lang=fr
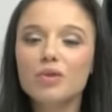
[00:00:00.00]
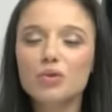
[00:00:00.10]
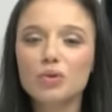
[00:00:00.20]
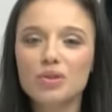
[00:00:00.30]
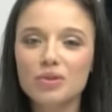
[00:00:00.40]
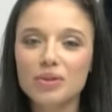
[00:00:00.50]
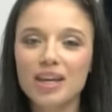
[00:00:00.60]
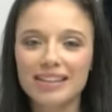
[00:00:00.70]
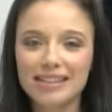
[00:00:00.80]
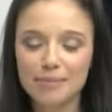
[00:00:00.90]
Aujourd'hui, ce
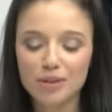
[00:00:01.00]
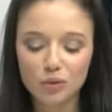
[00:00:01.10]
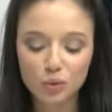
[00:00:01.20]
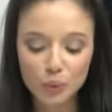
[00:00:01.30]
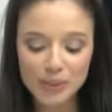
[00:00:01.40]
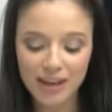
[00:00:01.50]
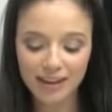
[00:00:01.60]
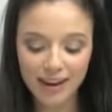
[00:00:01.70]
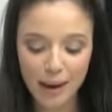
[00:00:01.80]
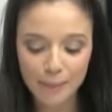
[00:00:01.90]
sera 10 minutes
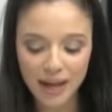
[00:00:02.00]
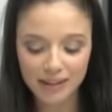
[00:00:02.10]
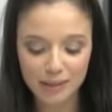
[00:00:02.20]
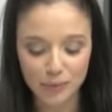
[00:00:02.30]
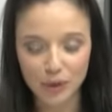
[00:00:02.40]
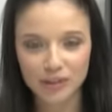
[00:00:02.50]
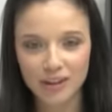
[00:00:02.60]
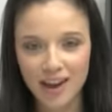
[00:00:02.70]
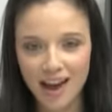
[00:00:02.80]
consacrées à parler mode.